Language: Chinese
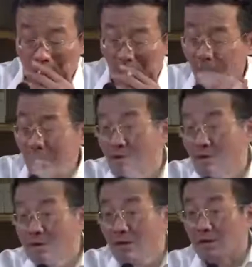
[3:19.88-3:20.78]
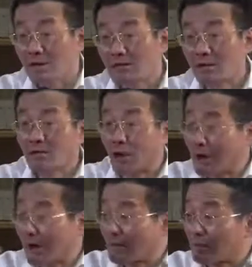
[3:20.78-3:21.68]
好，按照
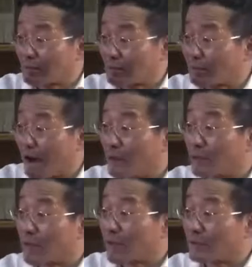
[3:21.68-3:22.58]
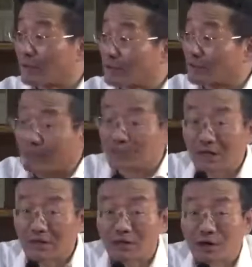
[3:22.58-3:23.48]
原来的法律的，以上
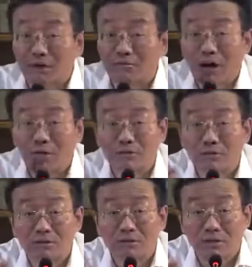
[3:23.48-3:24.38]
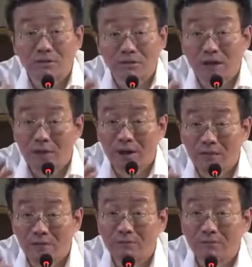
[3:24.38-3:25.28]
生效的法律上有效的贷款
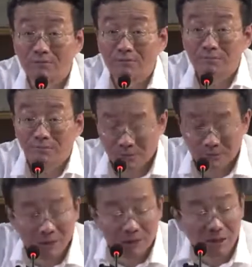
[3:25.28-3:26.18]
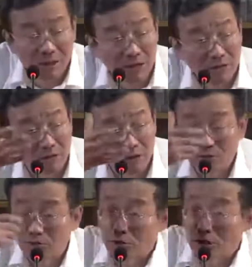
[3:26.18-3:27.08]
合同，整个大丰厂
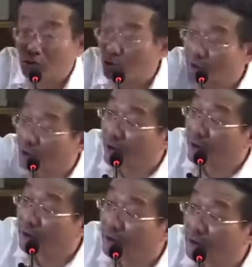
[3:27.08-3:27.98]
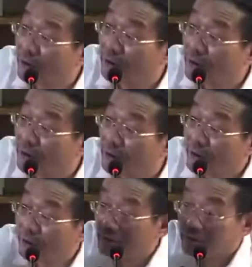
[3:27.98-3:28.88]
的股权都归
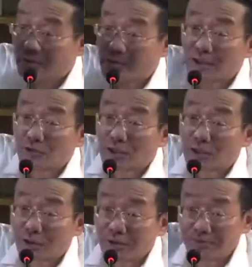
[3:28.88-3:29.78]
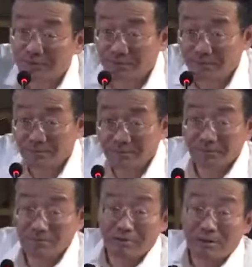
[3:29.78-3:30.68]
山水集团。
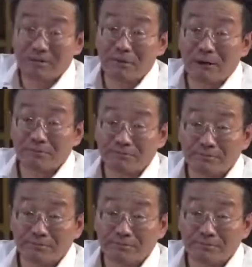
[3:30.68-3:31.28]
没问题吧？